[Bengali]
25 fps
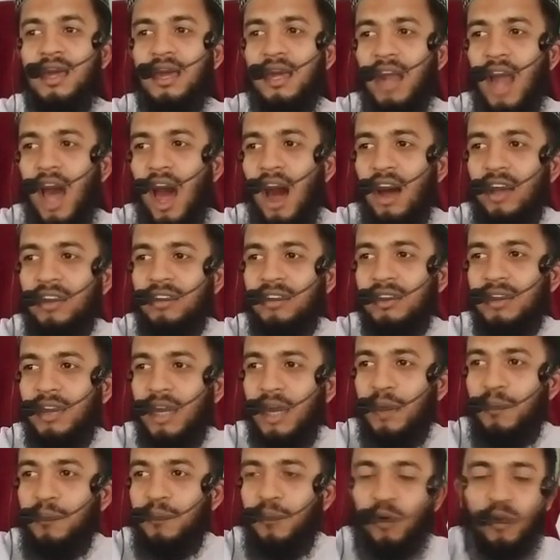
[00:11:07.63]
এরা
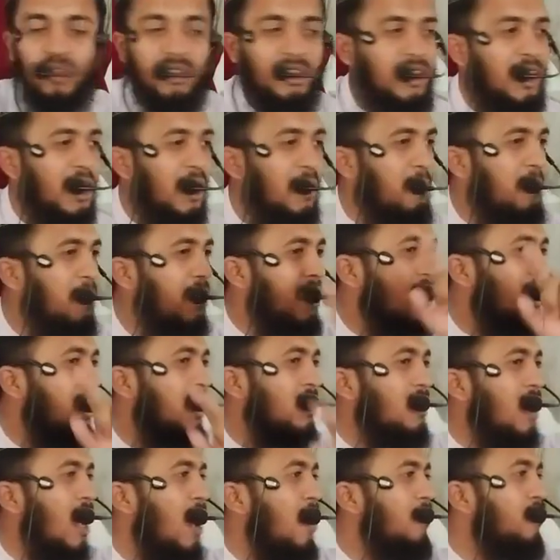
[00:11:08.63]
হচ্ছে বুদ্ধি
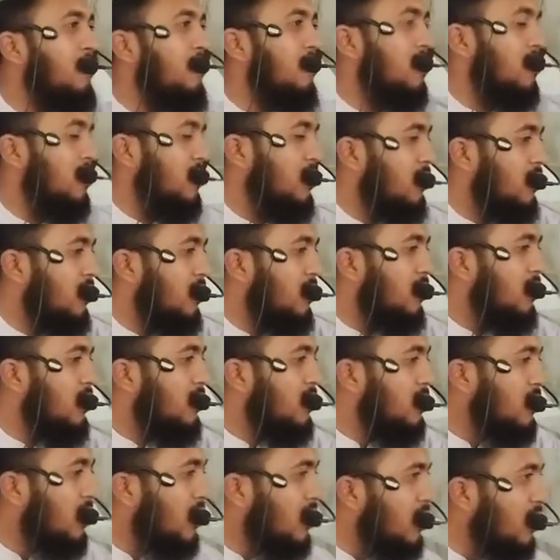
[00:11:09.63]
বিক্রেতা
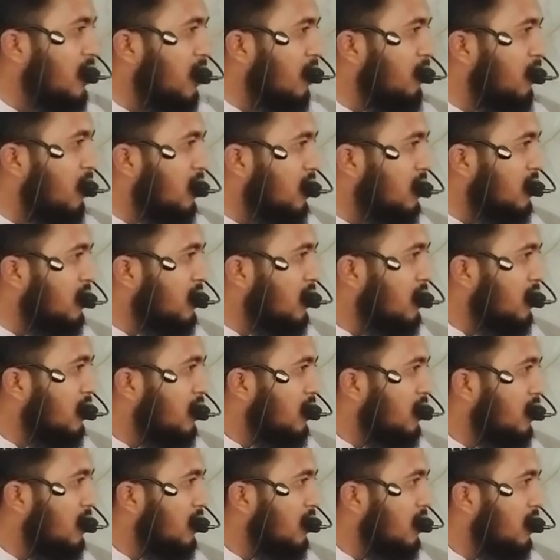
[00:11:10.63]
ঠিক কিনা বলেন
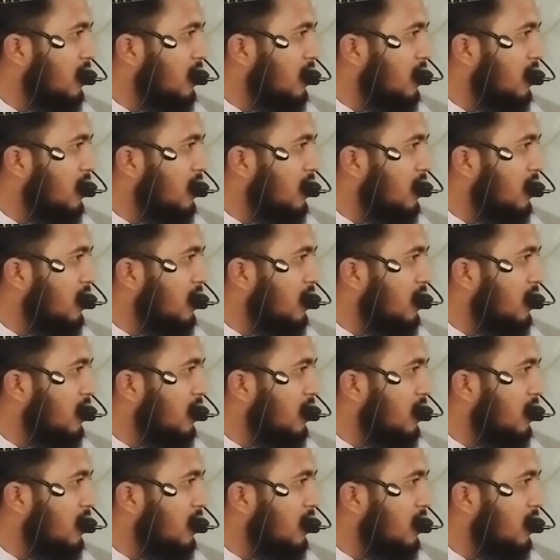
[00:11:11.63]
ঠিক